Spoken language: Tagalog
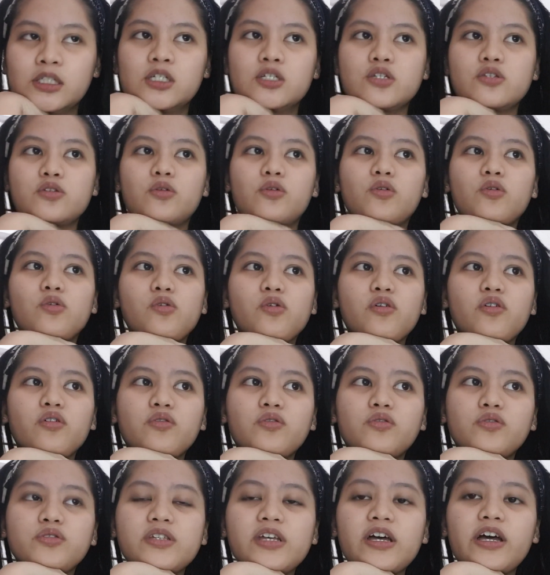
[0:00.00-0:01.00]
So,
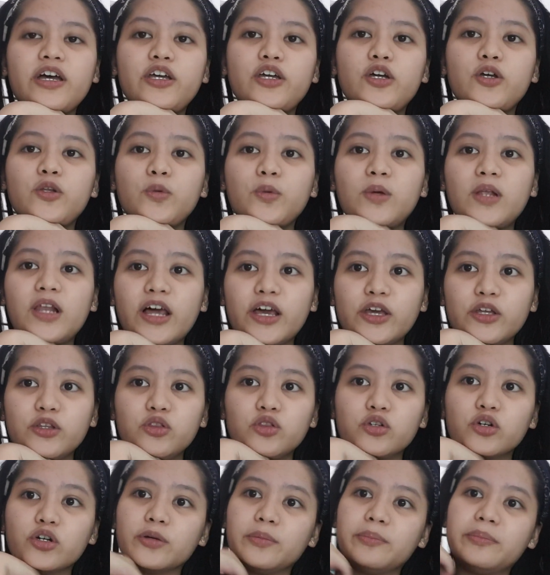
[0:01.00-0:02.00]
sa ngayon, wala yung
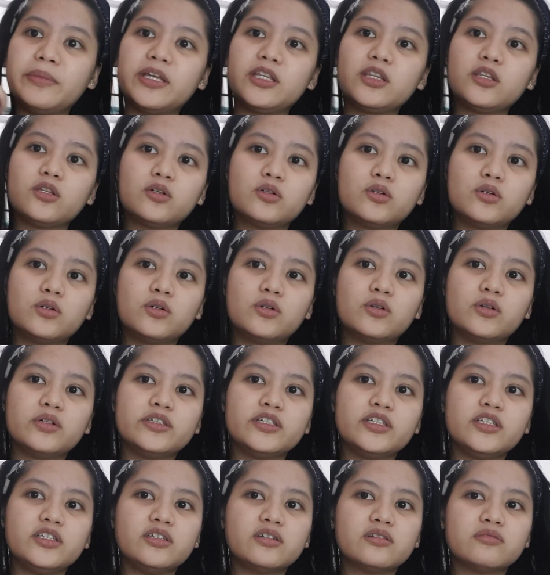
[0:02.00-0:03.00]
dormmate ko.
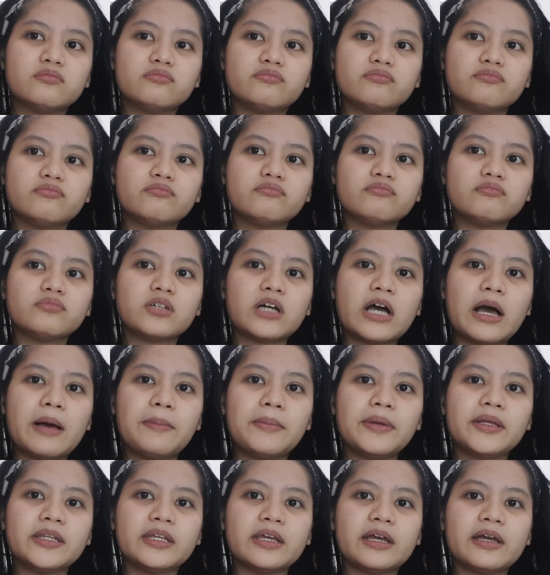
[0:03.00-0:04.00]
Yun yung
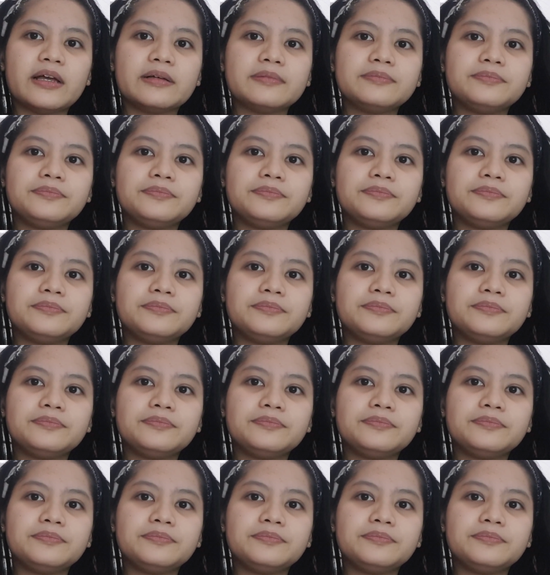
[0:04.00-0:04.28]
kama niya.